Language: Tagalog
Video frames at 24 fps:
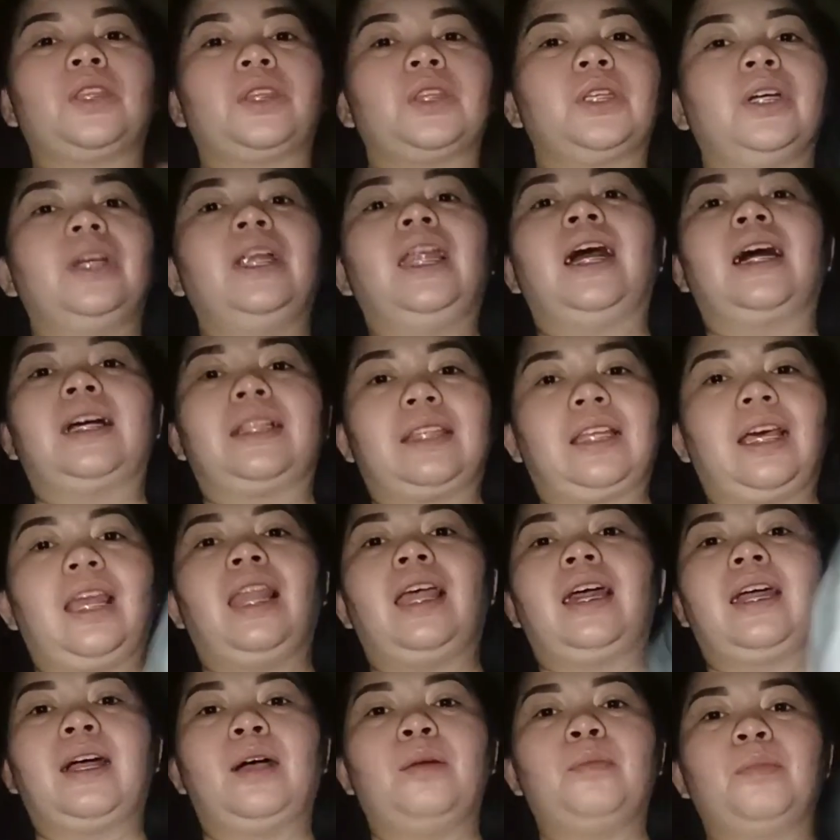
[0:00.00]
lang talaga
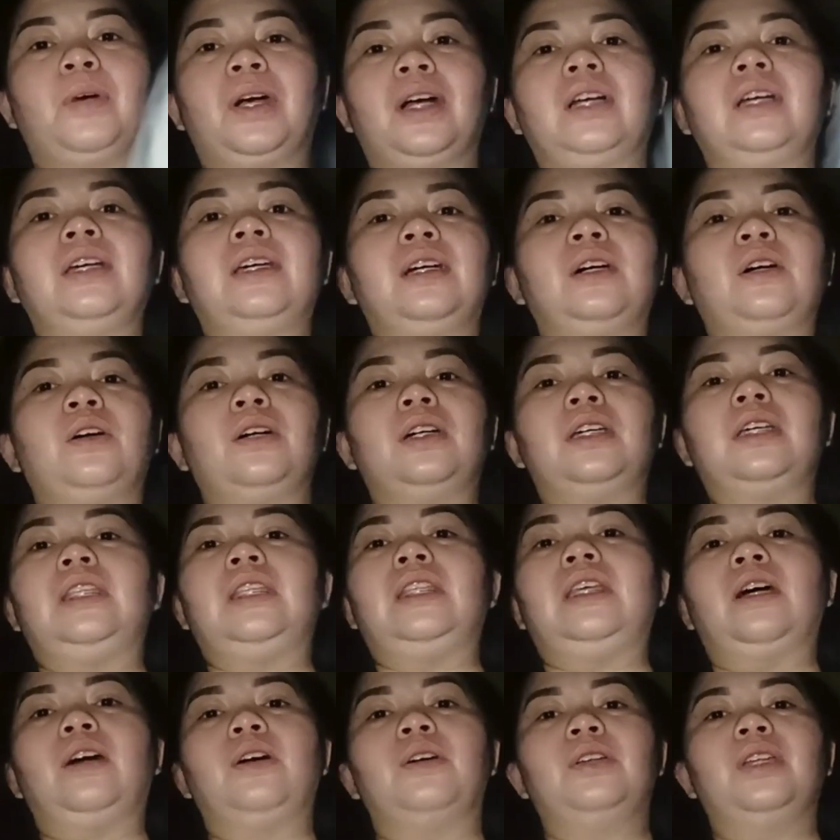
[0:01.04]
pag hindi ako
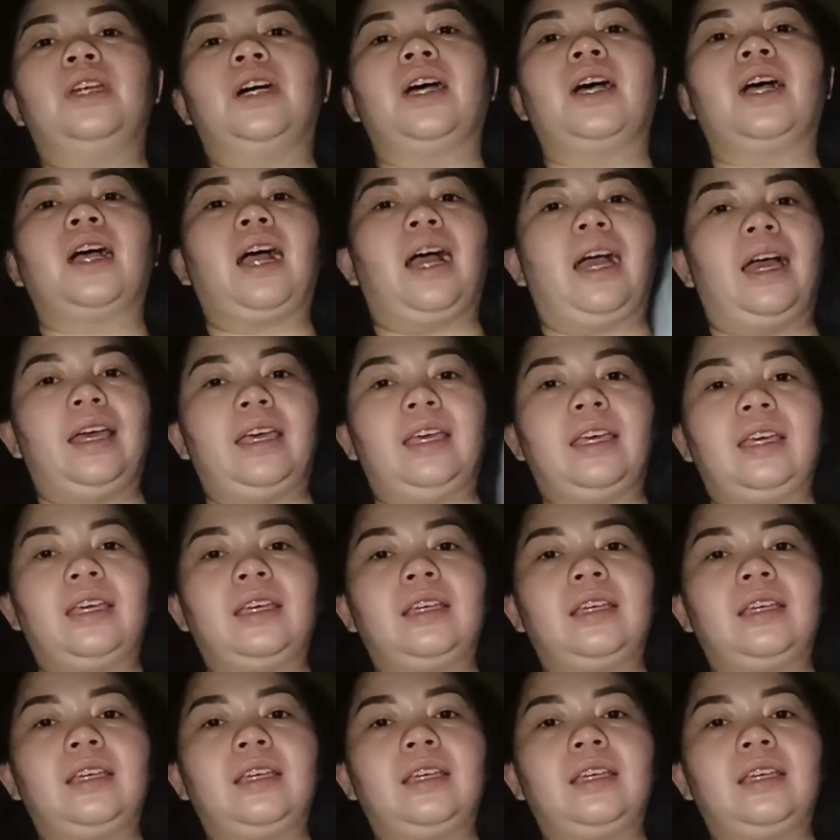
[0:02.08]
nakakain.